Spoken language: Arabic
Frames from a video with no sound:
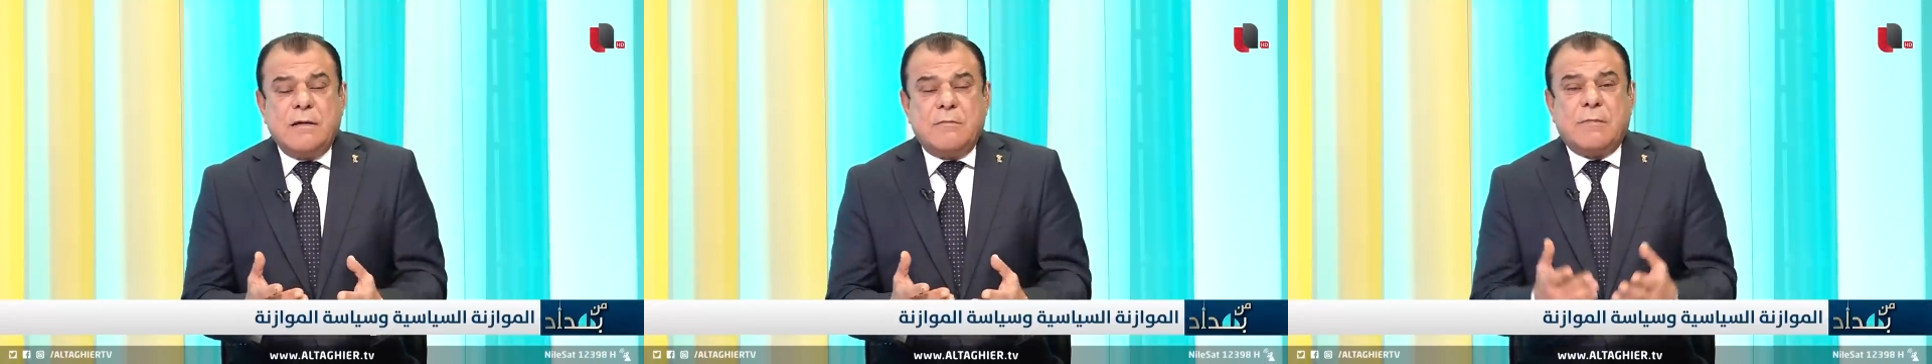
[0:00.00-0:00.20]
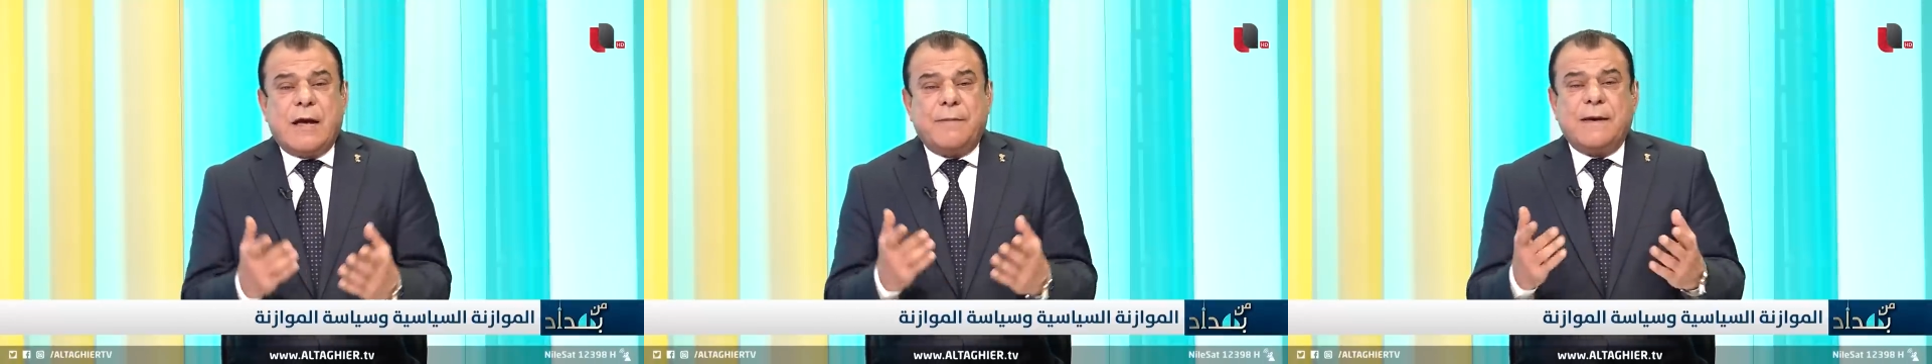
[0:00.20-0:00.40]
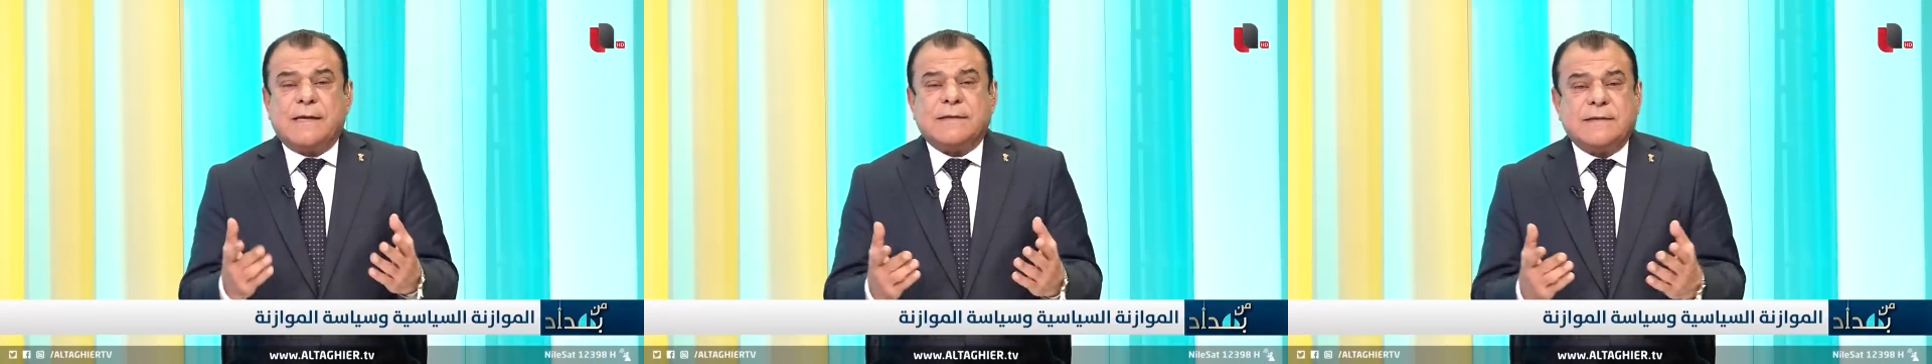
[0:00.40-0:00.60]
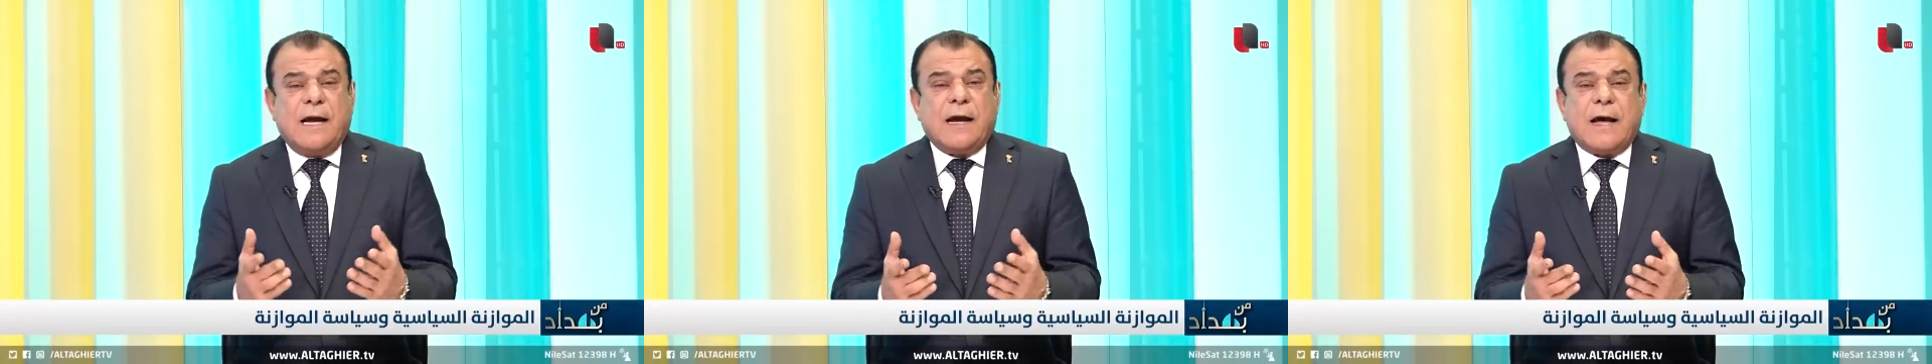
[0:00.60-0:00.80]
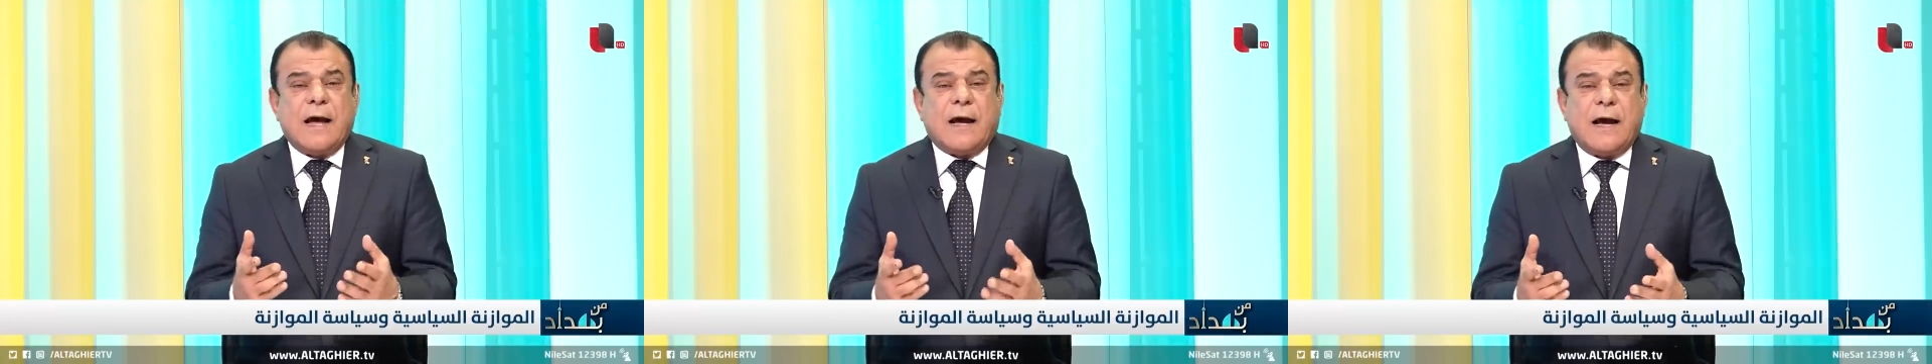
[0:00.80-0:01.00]
ما بها
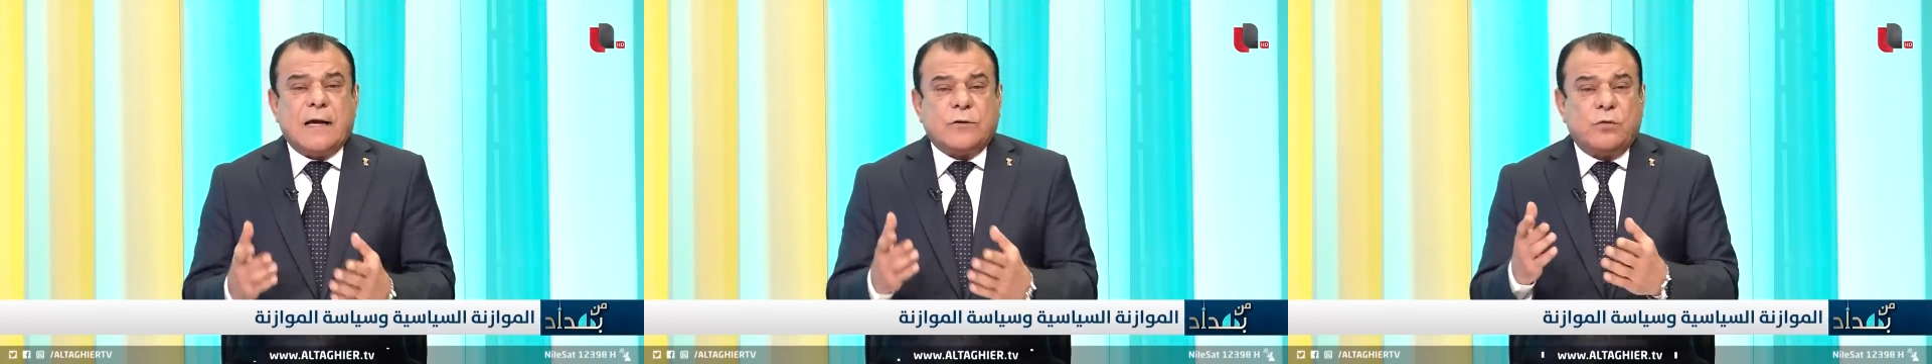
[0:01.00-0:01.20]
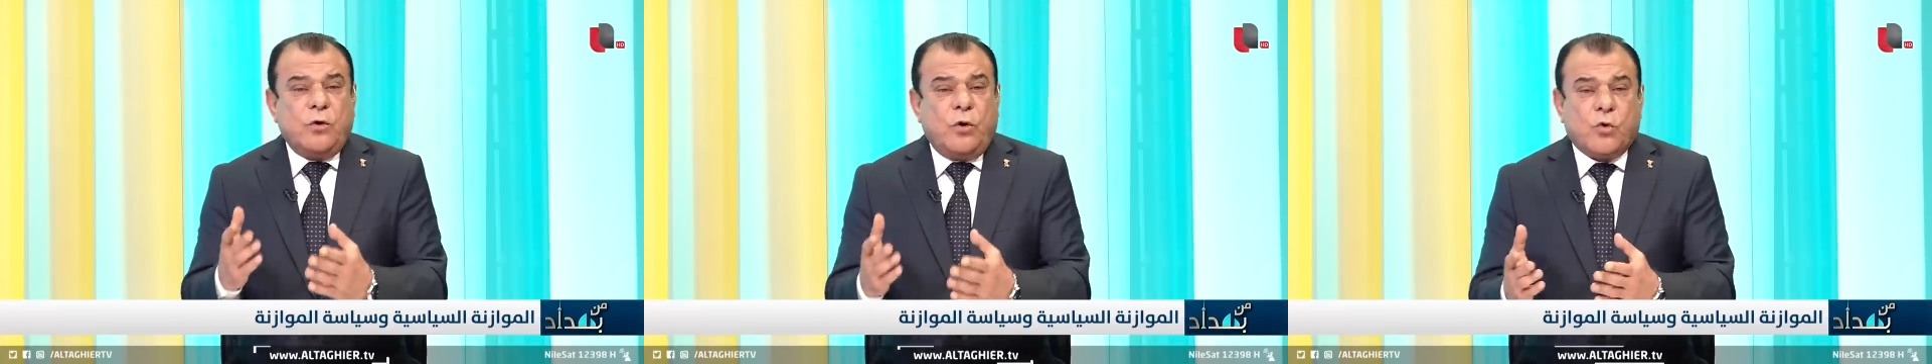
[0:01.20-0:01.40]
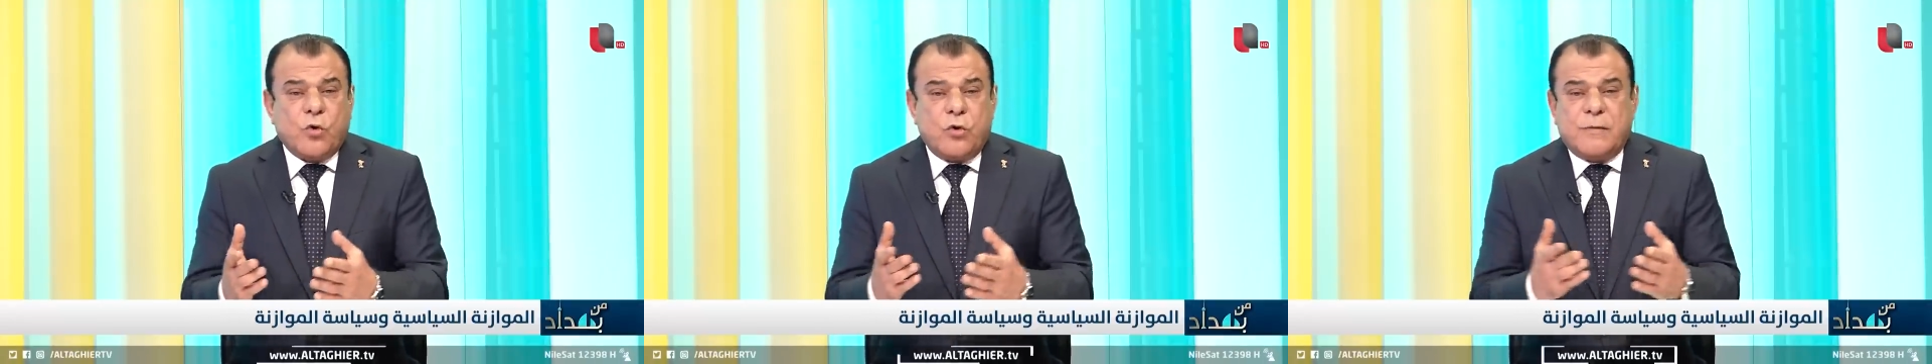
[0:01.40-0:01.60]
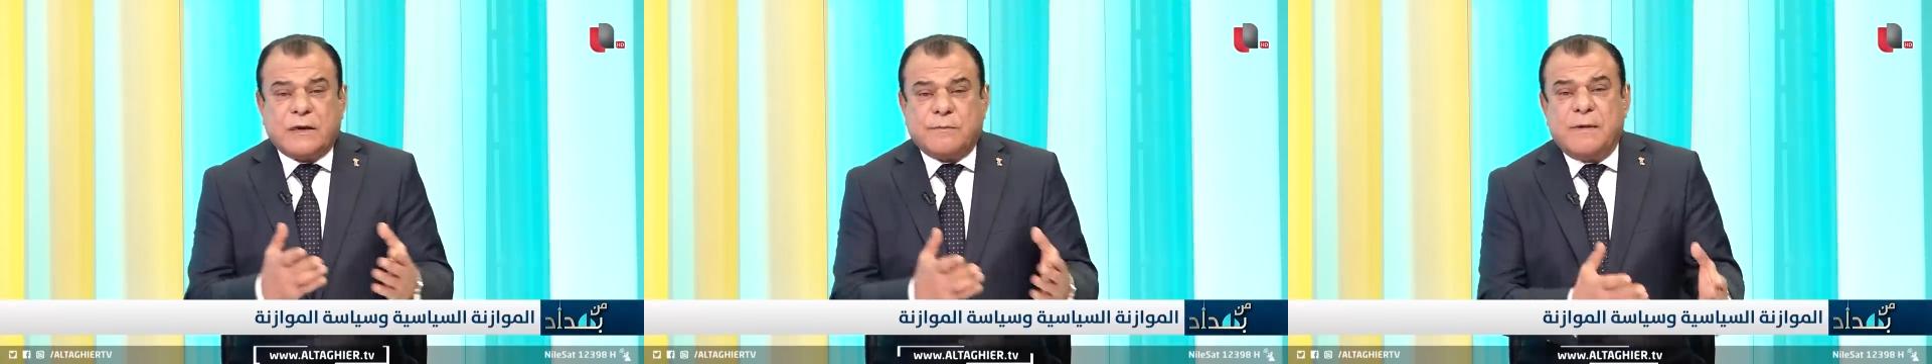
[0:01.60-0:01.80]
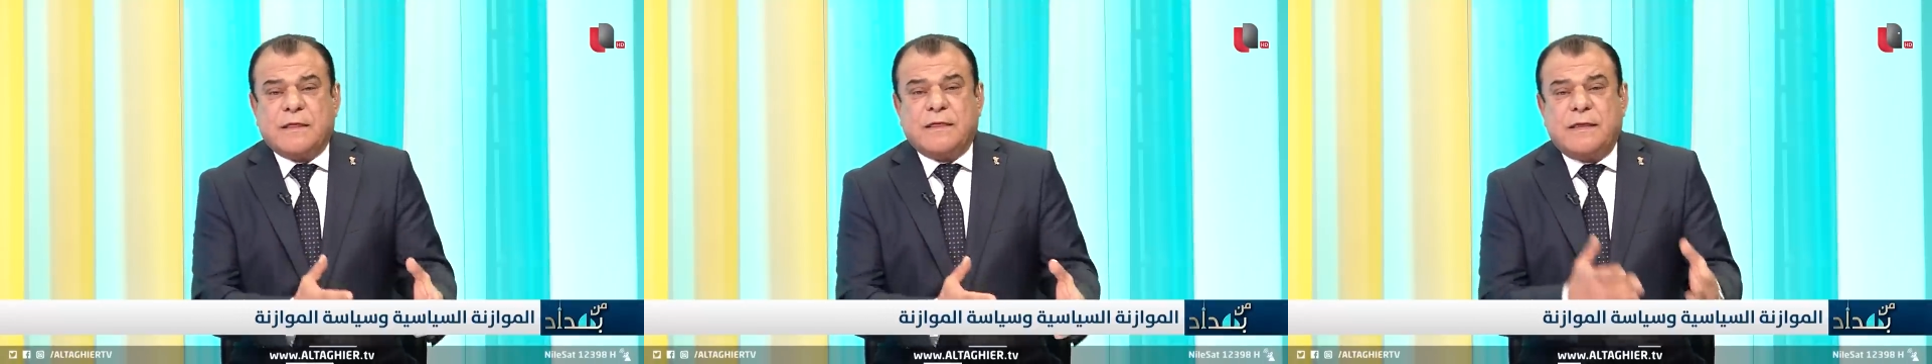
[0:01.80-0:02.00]
استحقاقات والحكومة
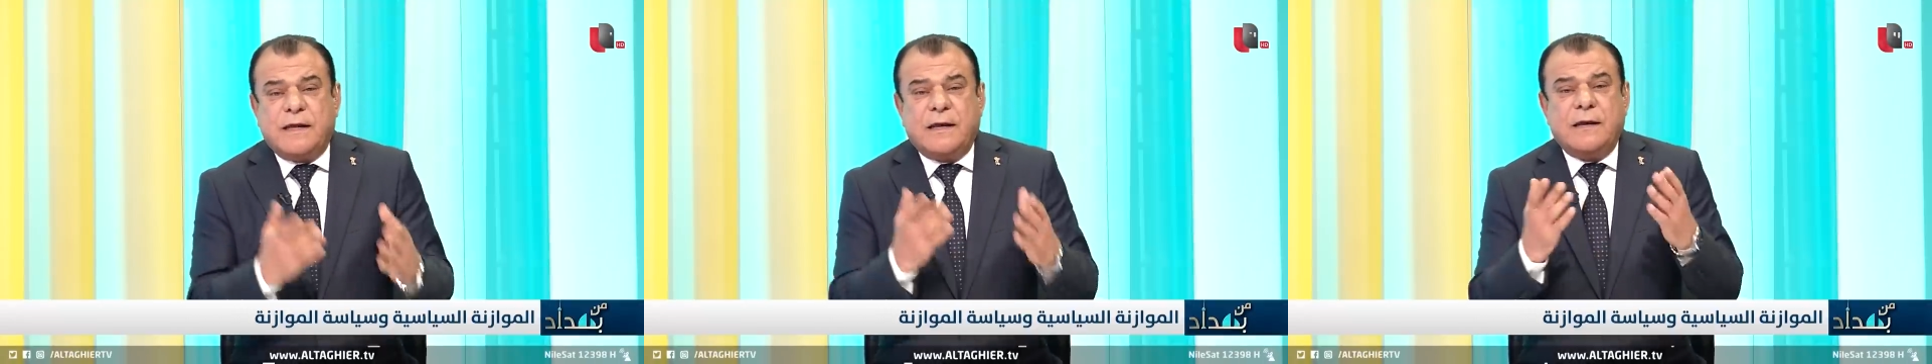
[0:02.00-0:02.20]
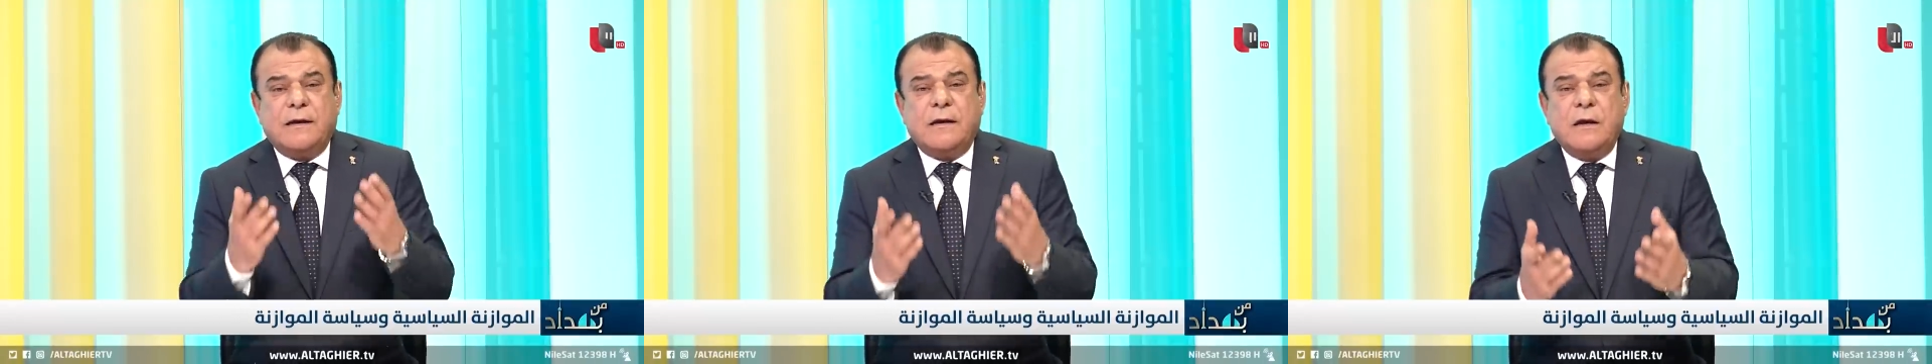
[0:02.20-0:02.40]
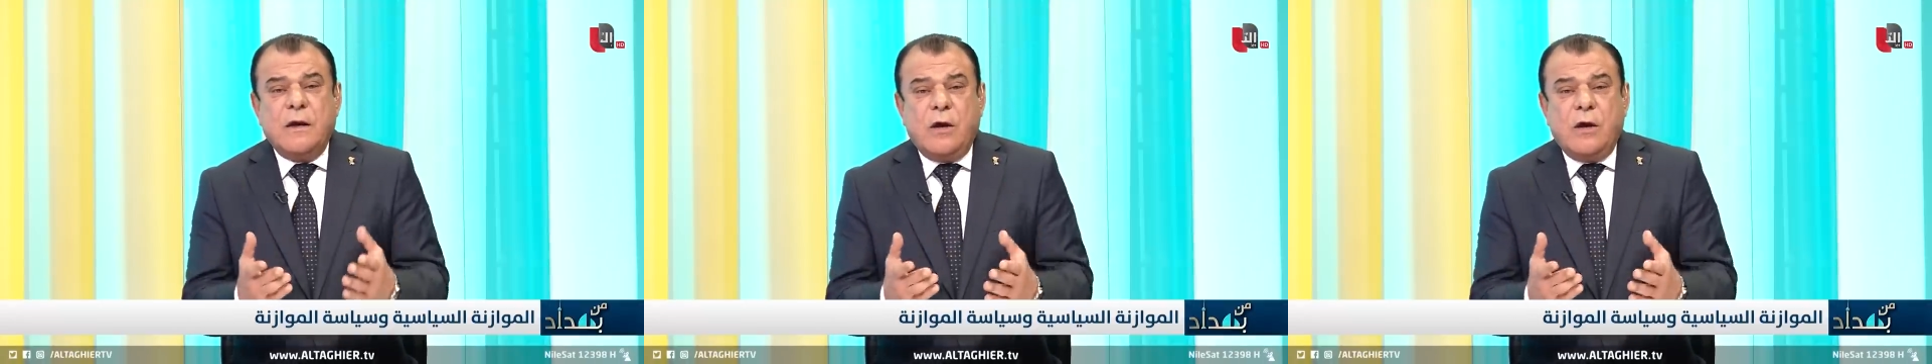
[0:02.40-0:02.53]
تمثل